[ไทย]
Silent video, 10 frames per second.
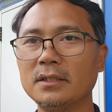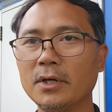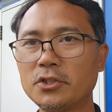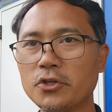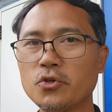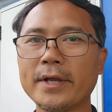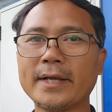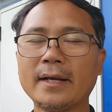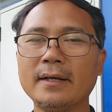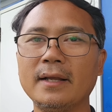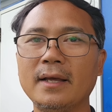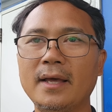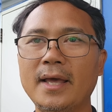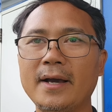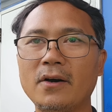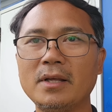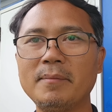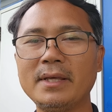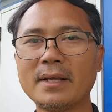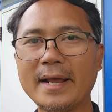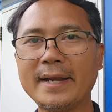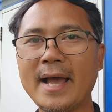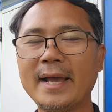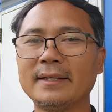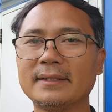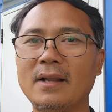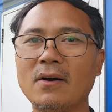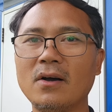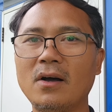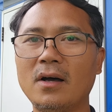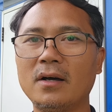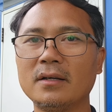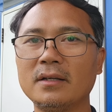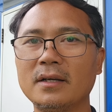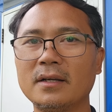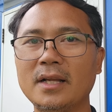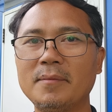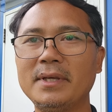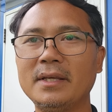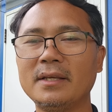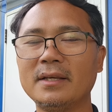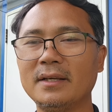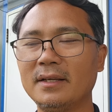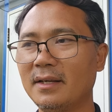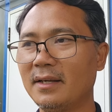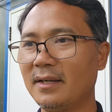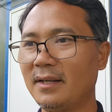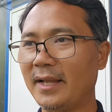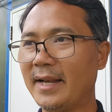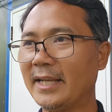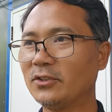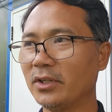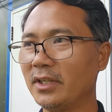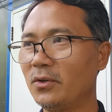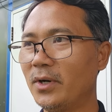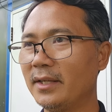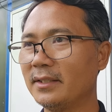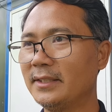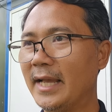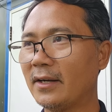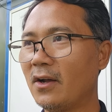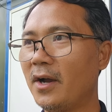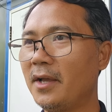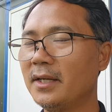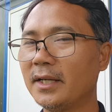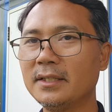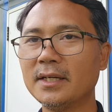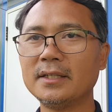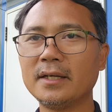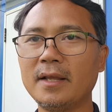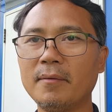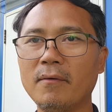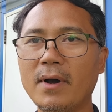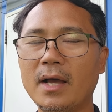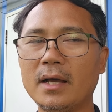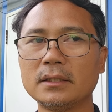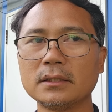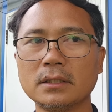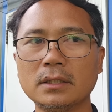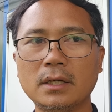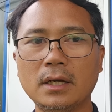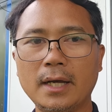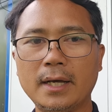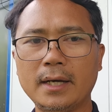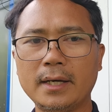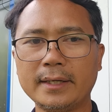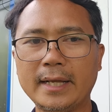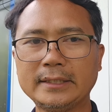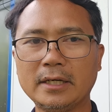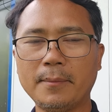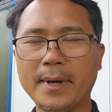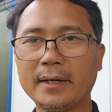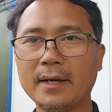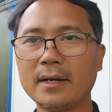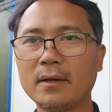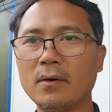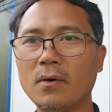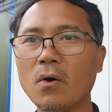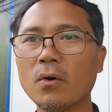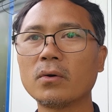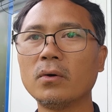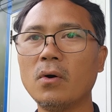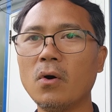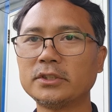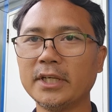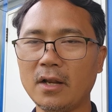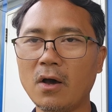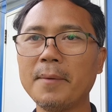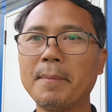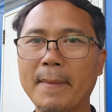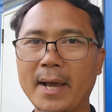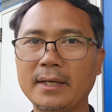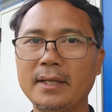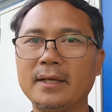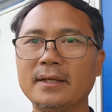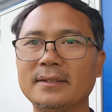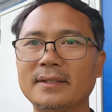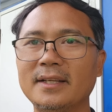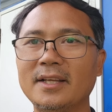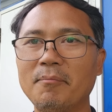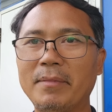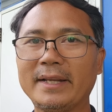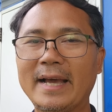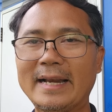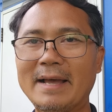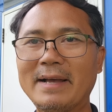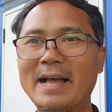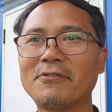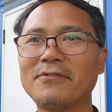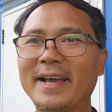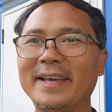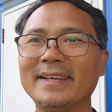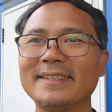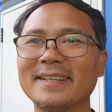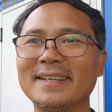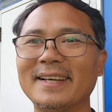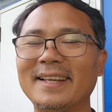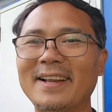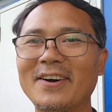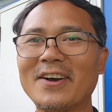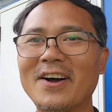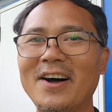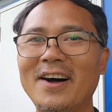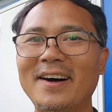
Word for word: ถือว่าช่วย ๆ กันให้เขาได้มีรายได้ เราก็ได้มีรายได้ส่วนนี้ด้วย อย่างน้อยเดือนเดือนหนึ่งเนี่ยผมว่าน่าจะประมาณ6 6 700 ประมาณนี้ เป็นค่าน้ำค่าไฟ แล้วก็